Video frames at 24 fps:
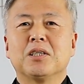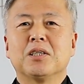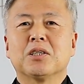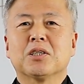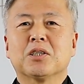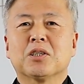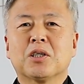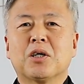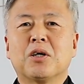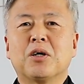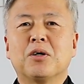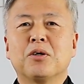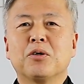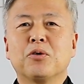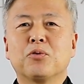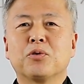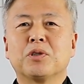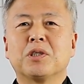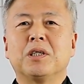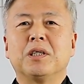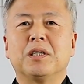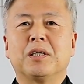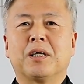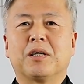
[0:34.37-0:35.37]

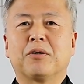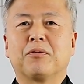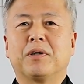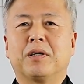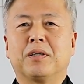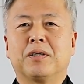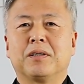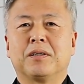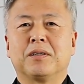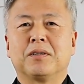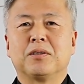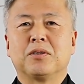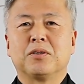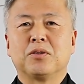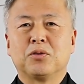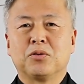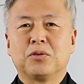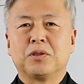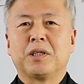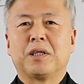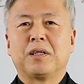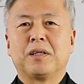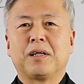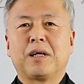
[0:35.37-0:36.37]
성육신이라고 하는
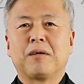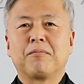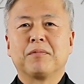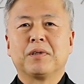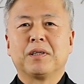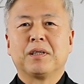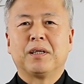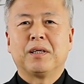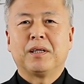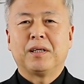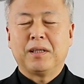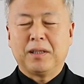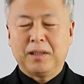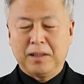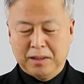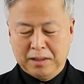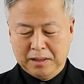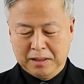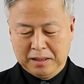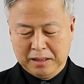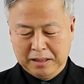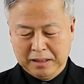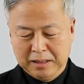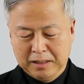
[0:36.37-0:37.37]
주제를 함께
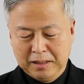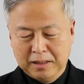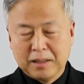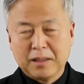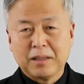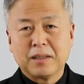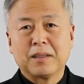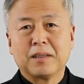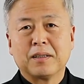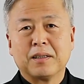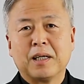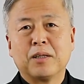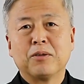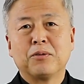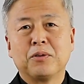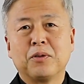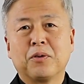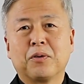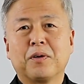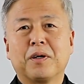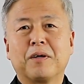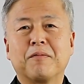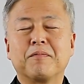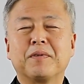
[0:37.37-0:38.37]

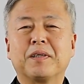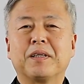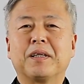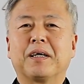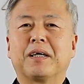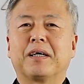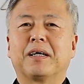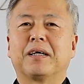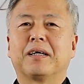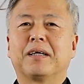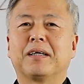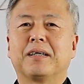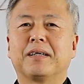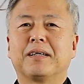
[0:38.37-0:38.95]
나누려고 합니다.